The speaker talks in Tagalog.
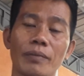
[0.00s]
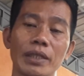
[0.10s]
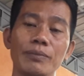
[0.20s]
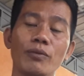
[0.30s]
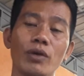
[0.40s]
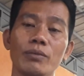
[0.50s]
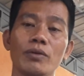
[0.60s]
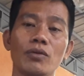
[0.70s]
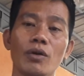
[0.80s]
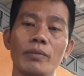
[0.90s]
Pwede po kayo
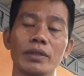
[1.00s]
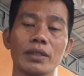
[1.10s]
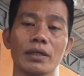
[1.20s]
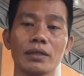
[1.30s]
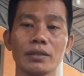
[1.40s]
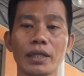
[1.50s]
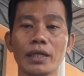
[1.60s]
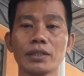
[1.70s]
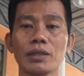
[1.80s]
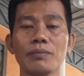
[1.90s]
mag-comment ng
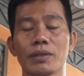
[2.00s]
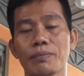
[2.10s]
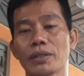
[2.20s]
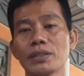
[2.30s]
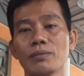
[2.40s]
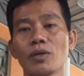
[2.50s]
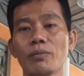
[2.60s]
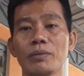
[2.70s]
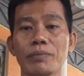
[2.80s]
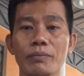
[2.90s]
negative at positive
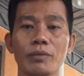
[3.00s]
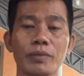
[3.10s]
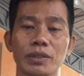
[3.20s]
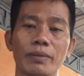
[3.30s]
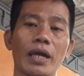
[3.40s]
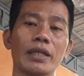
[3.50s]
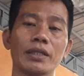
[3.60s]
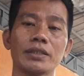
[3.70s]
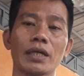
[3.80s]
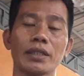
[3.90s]
comment. Pabor po sa
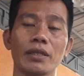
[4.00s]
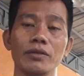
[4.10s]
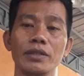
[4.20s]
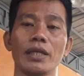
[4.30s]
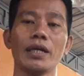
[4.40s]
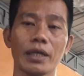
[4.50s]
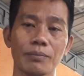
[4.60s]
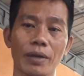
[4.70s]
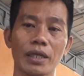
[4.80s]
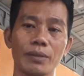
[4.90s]
may-ari ng channel. Yun lang
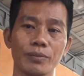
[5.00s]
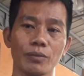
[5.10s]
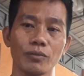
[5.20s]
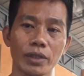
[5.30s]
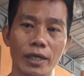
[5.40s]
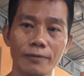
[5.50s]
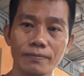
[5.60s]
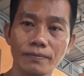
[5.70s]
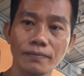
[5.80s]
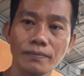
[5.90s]
and paalam po muna.